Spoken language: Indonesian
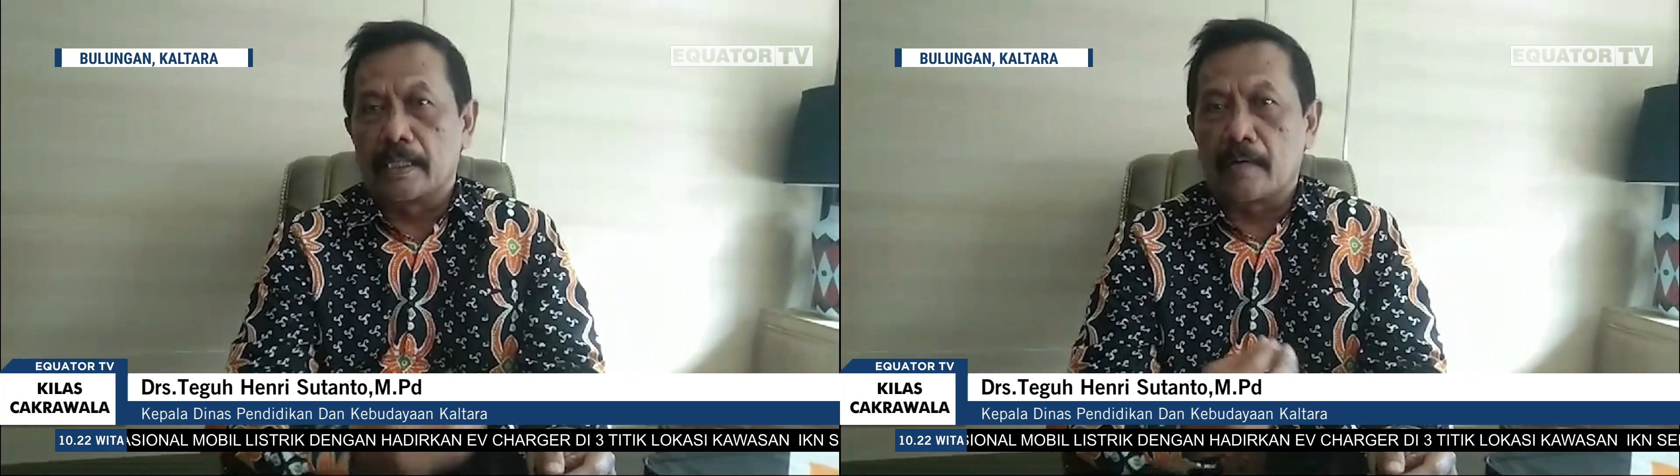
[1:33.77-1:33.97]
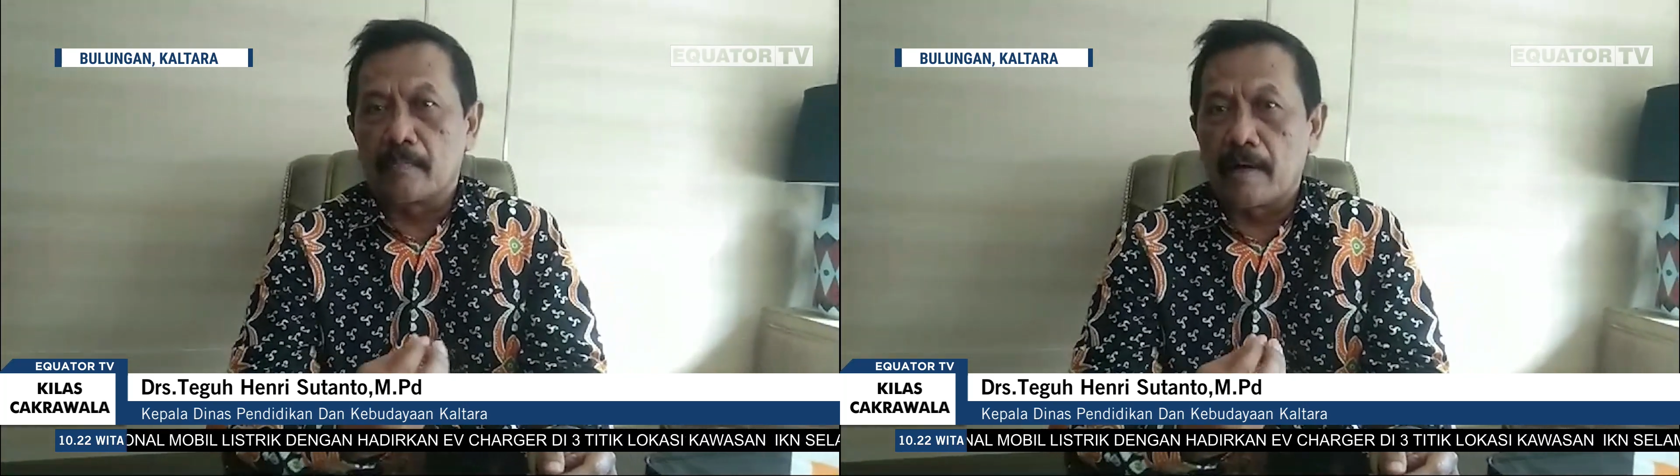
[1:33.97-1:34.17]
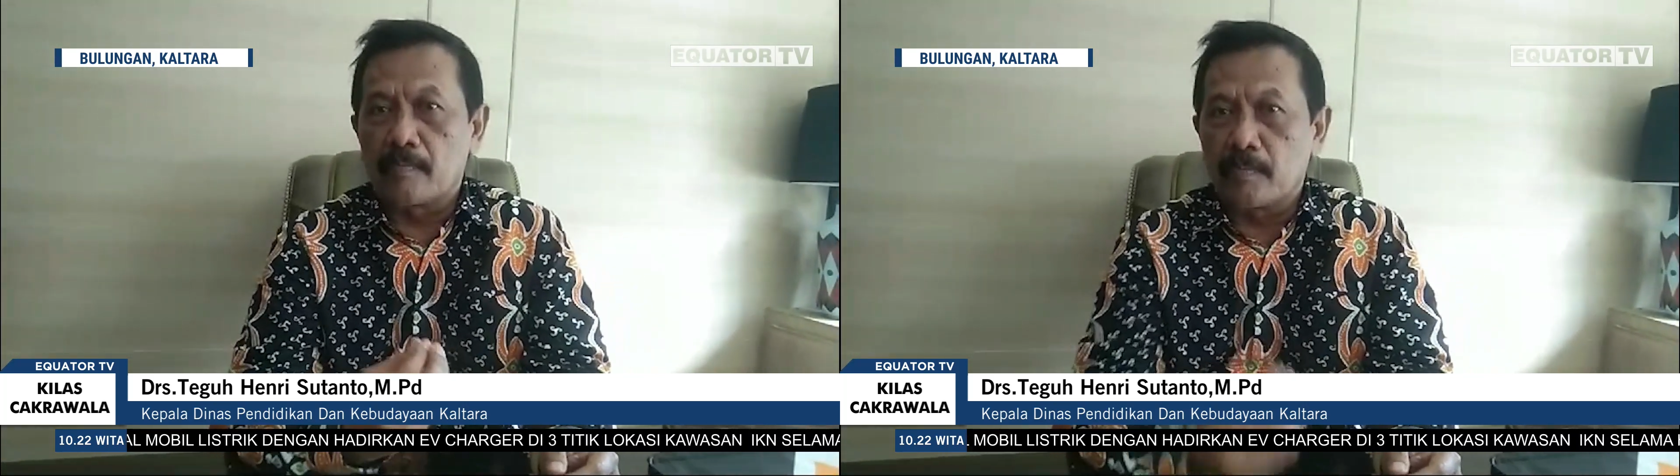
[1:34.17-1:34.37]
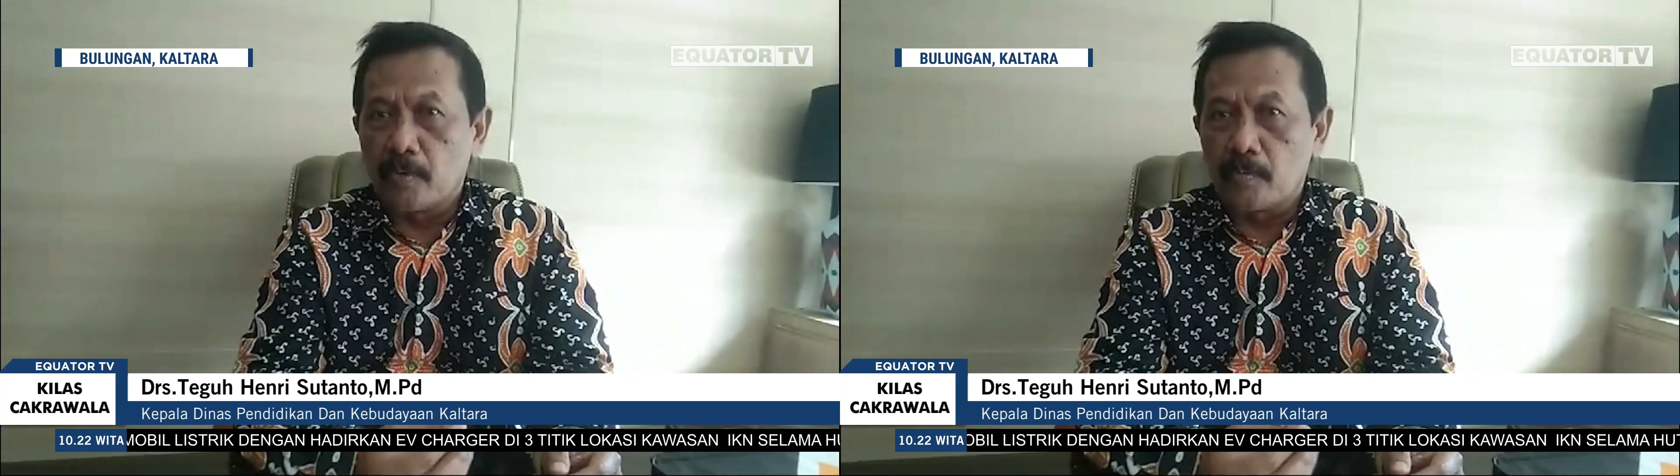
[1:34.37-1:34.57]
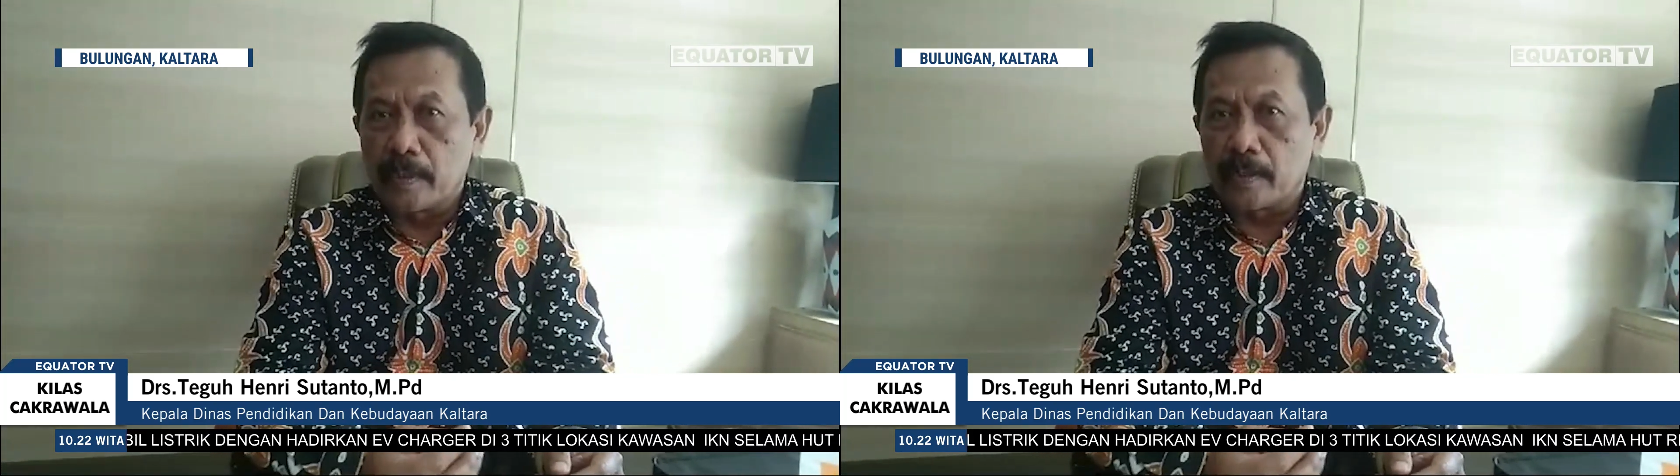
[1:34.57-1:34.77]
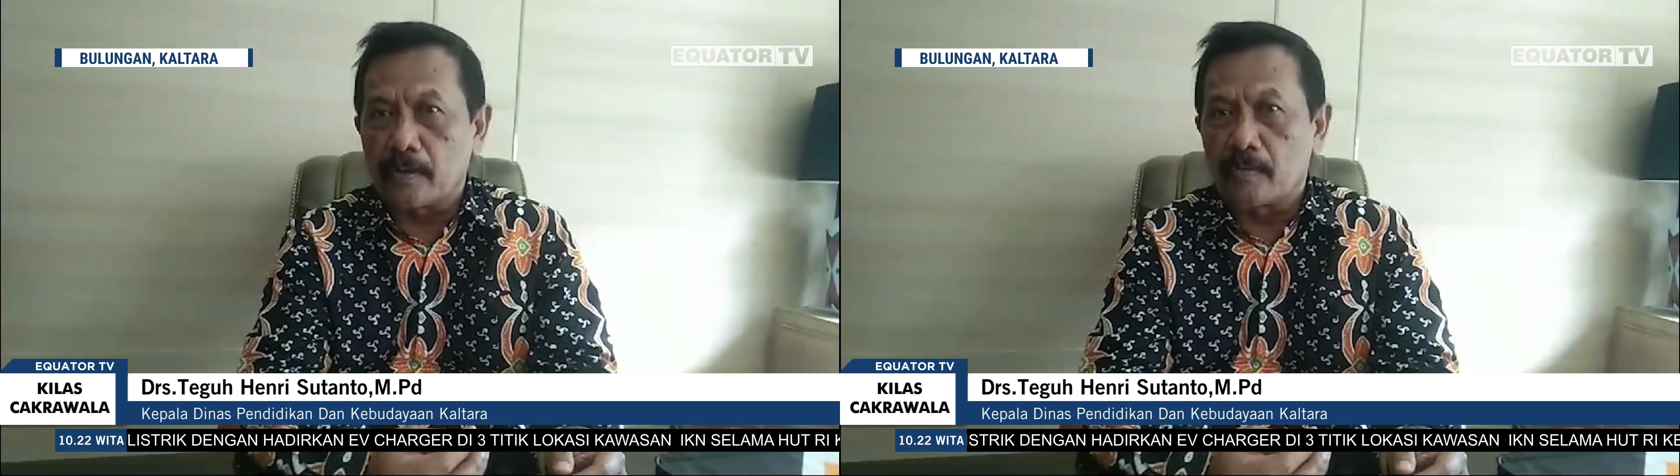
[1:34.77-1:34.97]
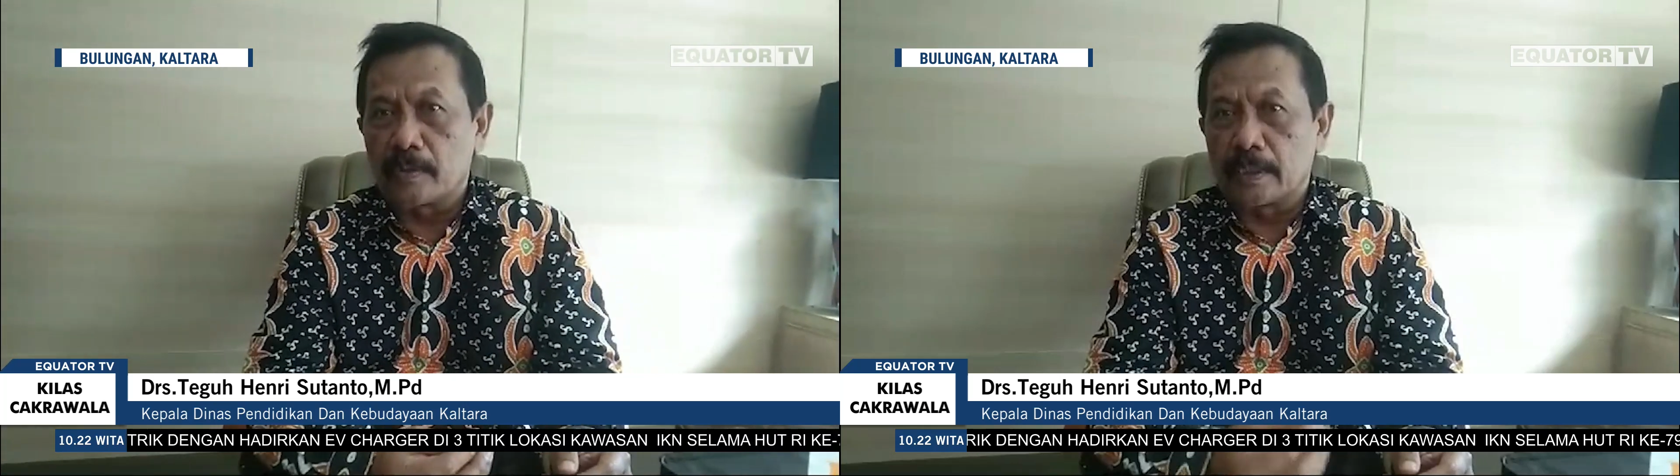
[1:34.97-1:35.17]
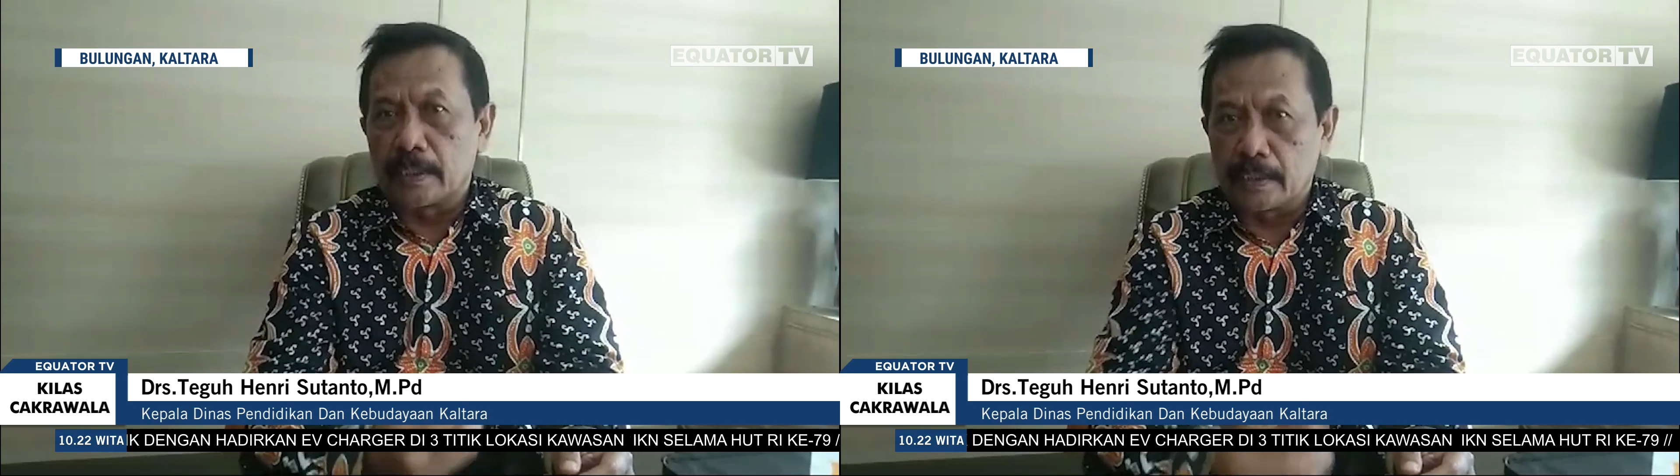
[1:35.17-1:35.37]
yang mampu
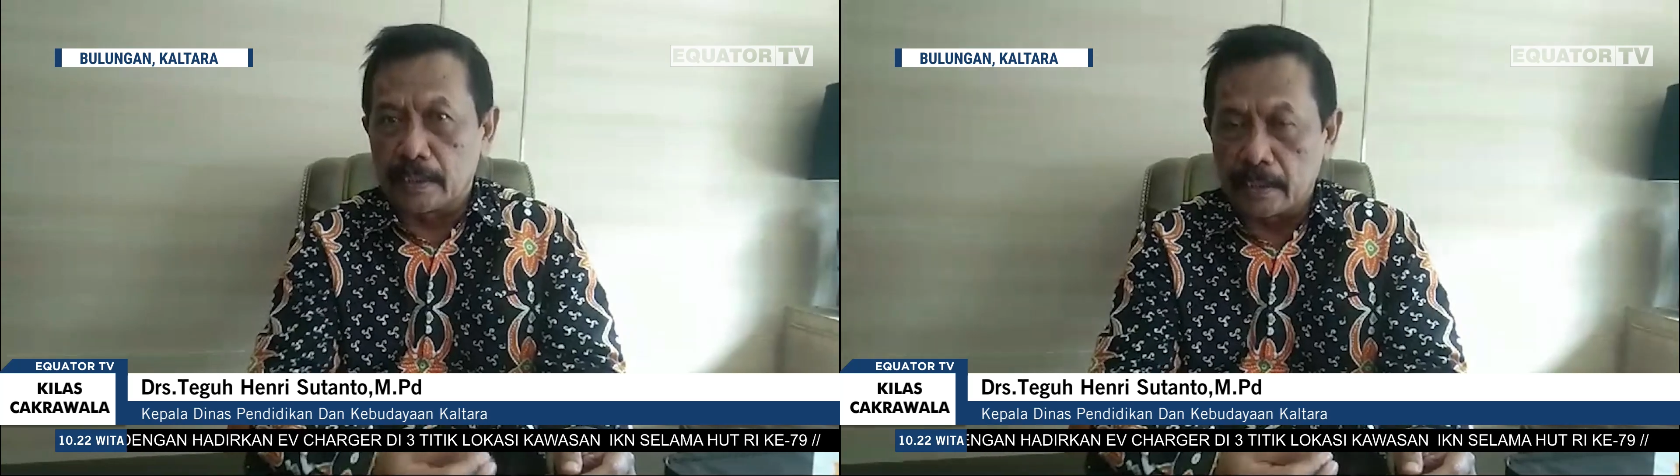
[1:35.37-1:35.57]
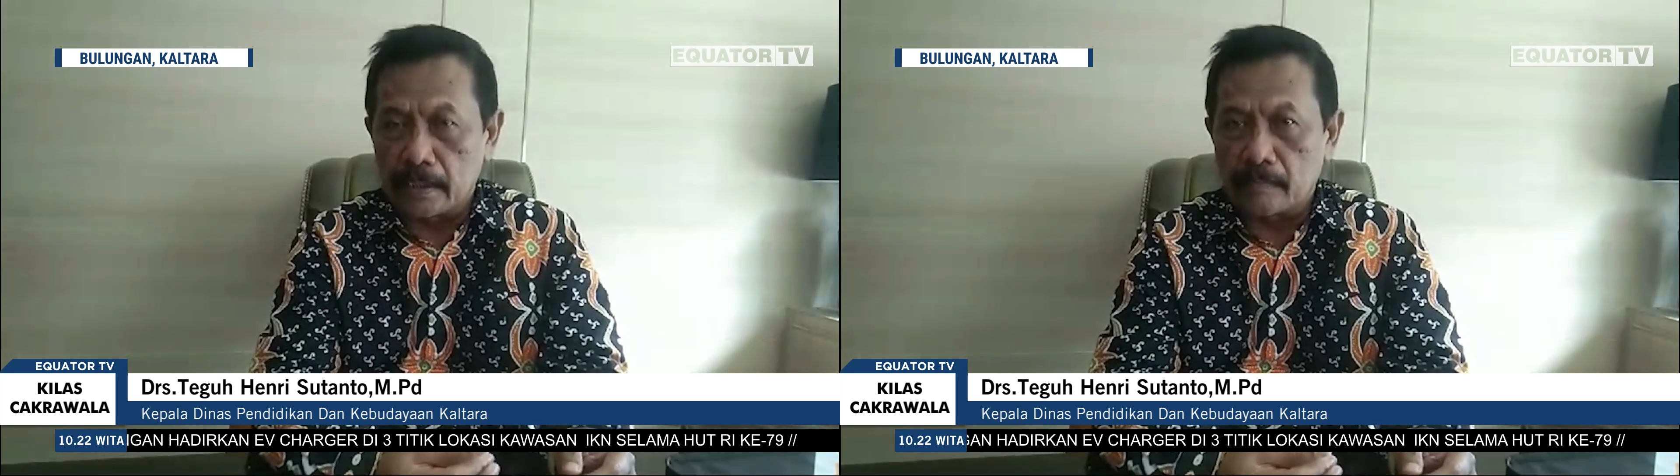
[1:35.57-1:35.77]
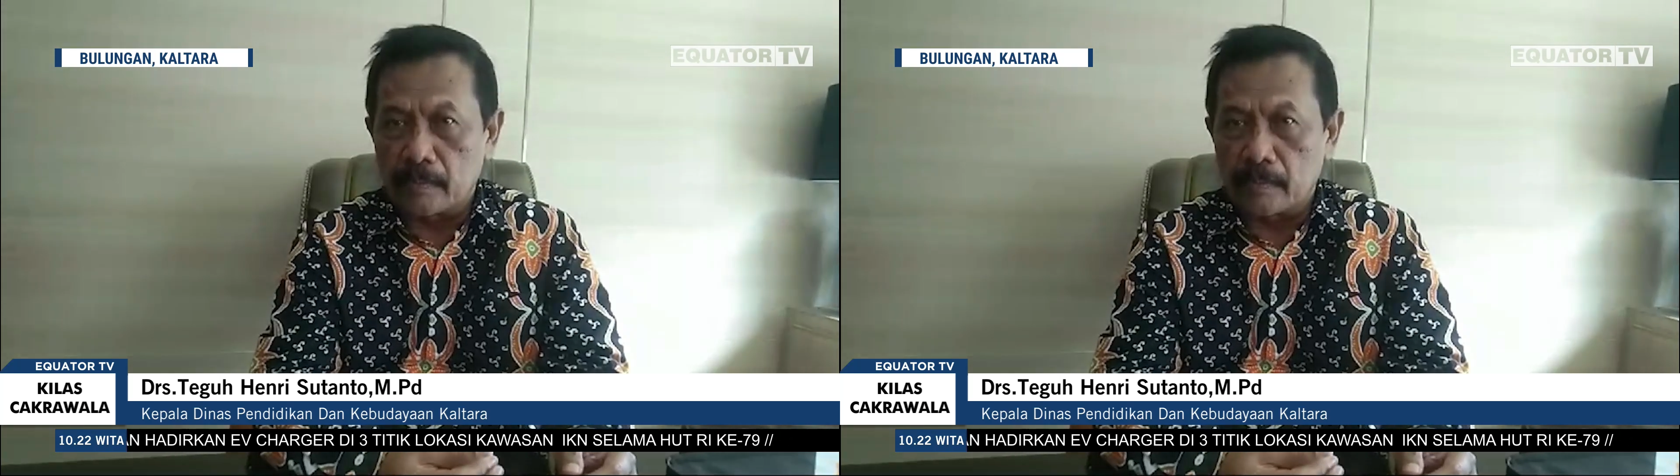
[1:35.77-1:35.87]
berkompetisi